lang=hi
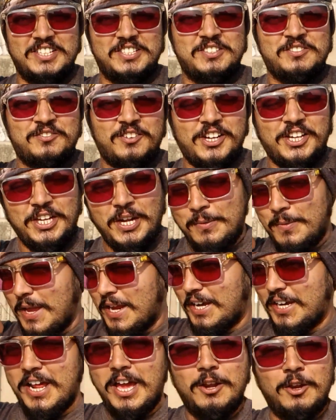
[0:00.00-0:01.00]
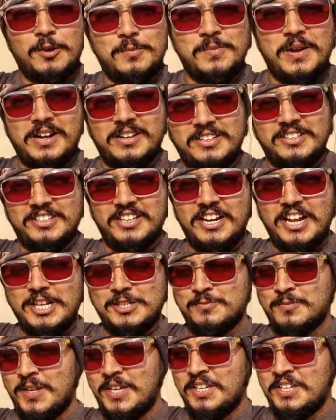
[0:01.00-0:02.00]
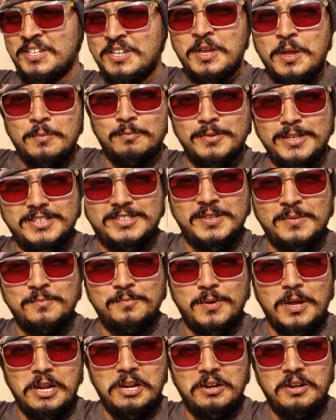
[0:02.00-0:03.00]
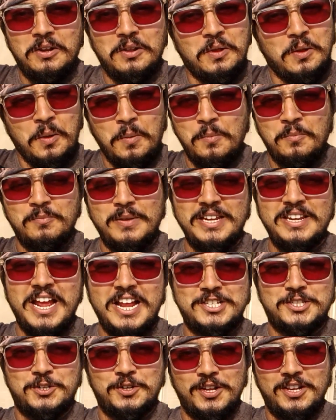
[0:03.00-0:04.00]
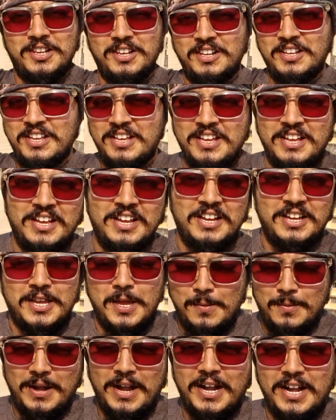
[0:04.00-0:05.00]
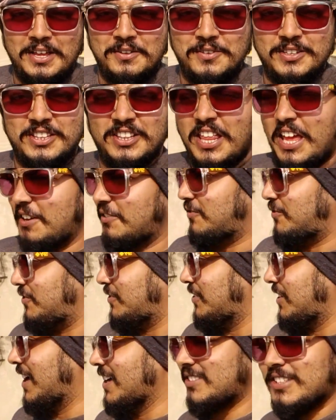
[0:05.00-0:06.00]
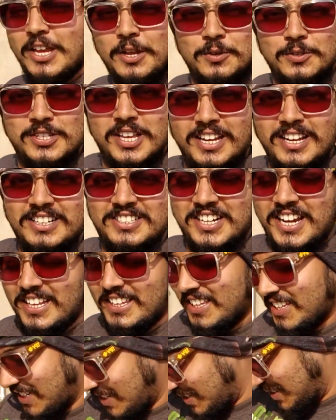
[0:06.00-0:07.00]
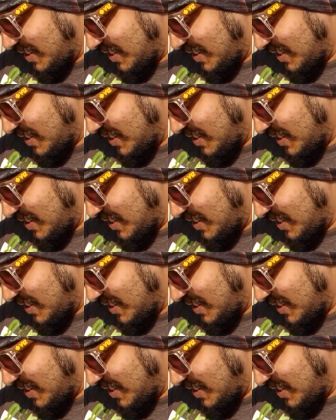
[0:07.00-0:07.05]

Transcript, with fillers: गाइज फ़कीरा भाई का डायलॉग मार देते लास्ट में बी सिंपल बी नेचुरल कीप राइडिंग विथ लाइफ ऐसा ही कुछ है ना शायद